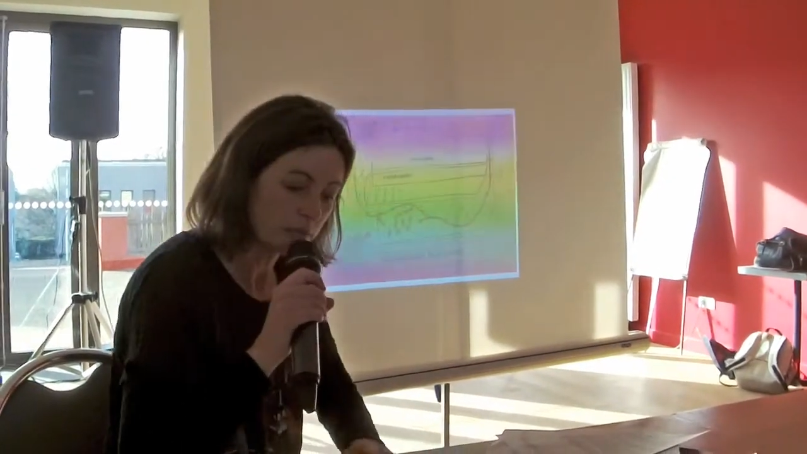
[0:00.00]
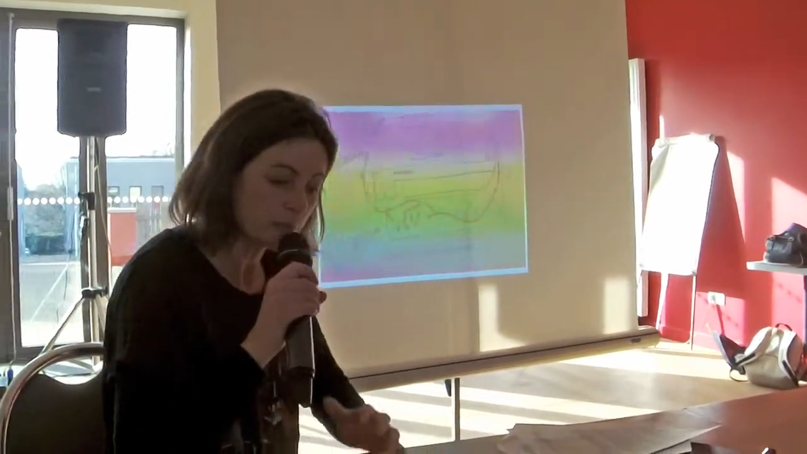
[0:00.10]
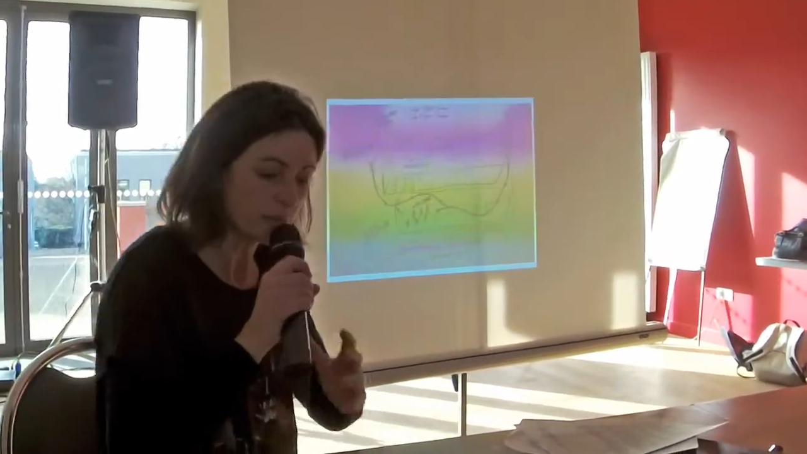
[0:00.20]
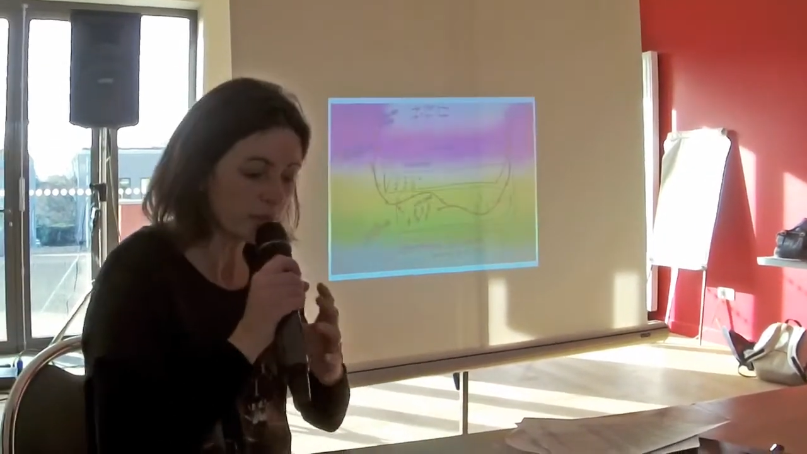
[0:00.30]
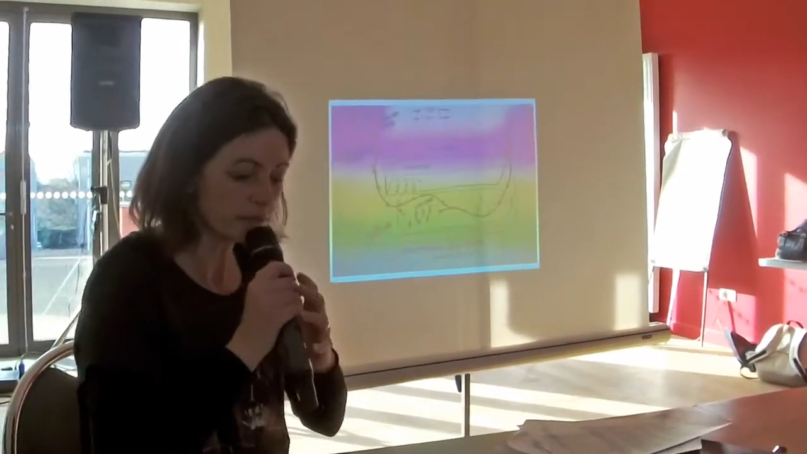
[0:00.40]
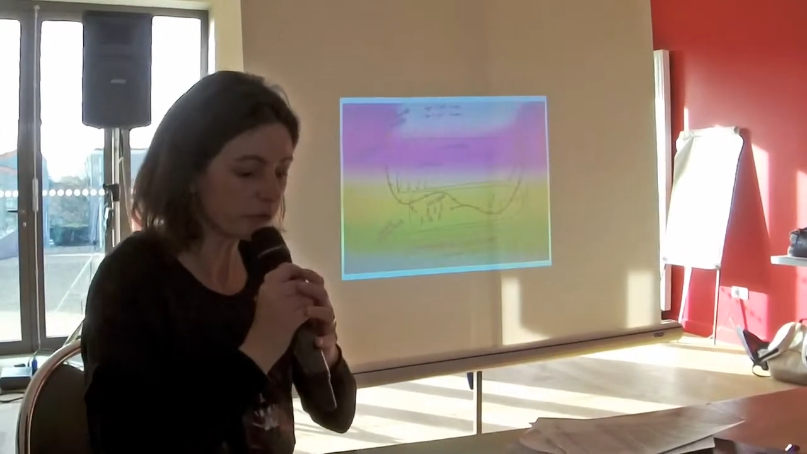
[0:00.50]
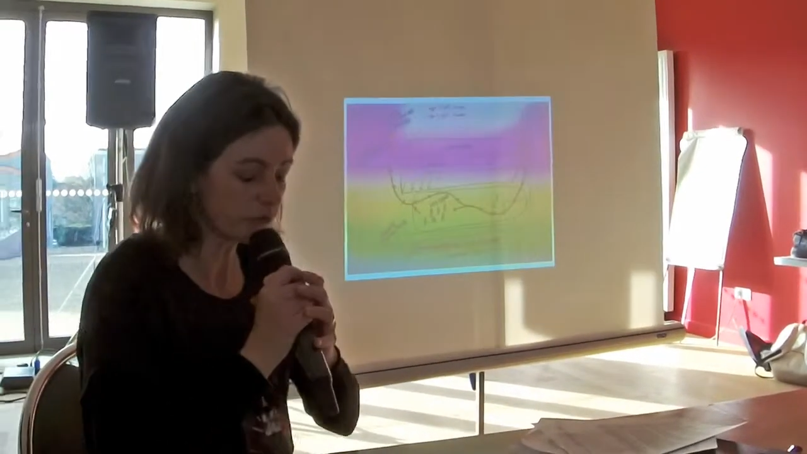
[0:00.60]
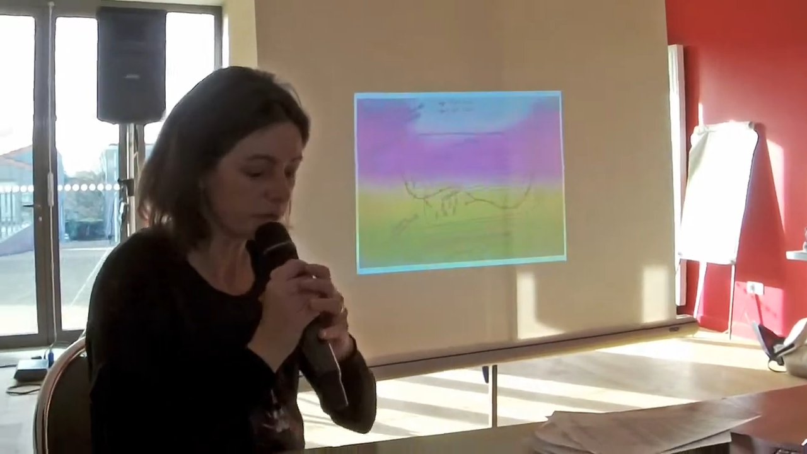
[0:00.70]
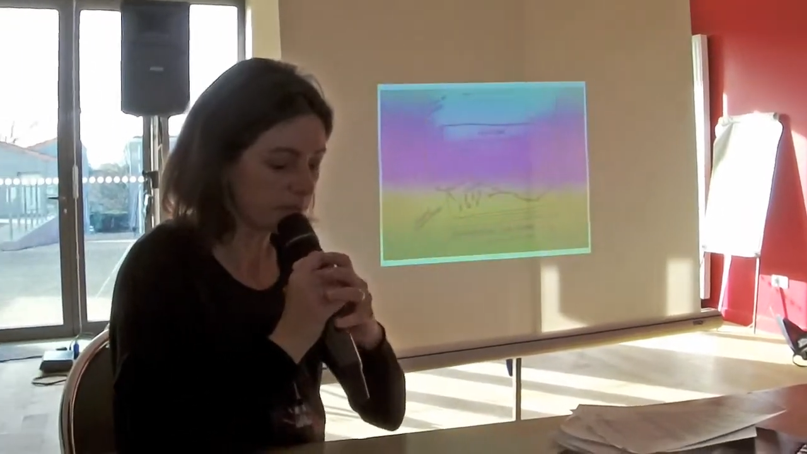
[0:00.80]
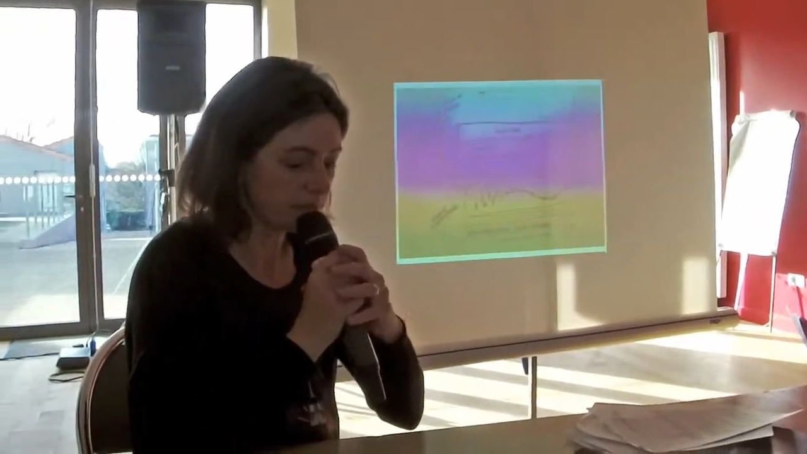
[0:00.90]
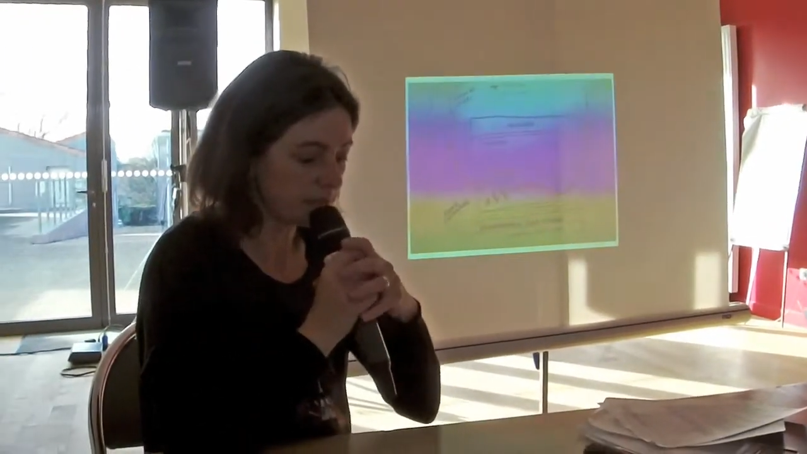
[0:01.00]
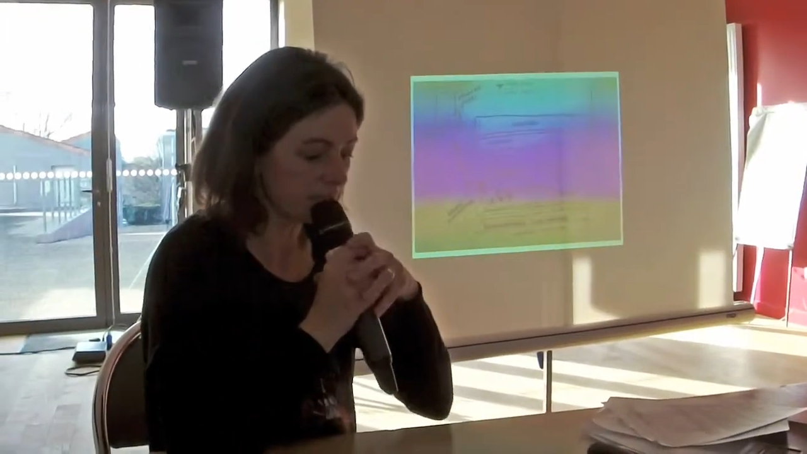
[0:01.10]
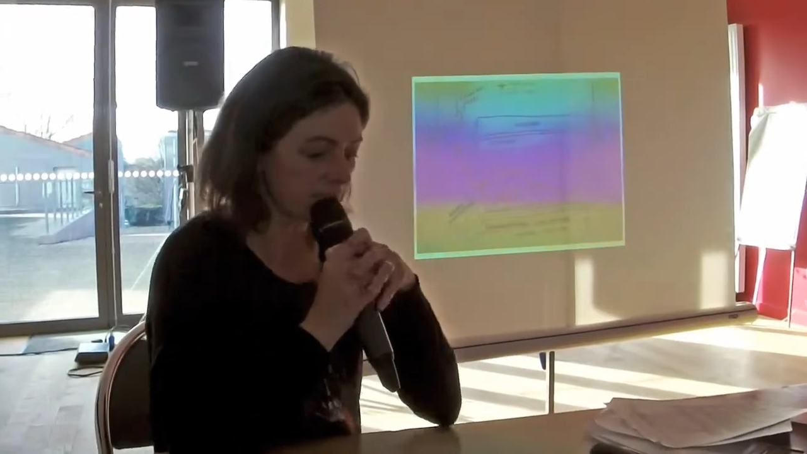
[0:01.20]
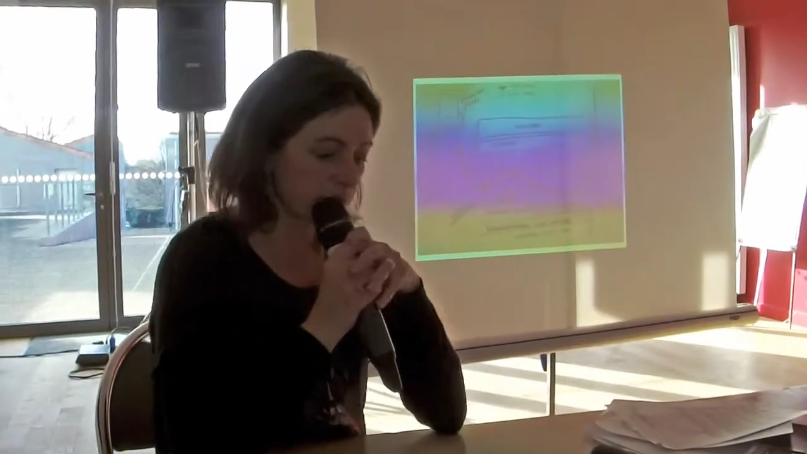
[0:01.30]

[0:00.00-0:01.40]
la population féminine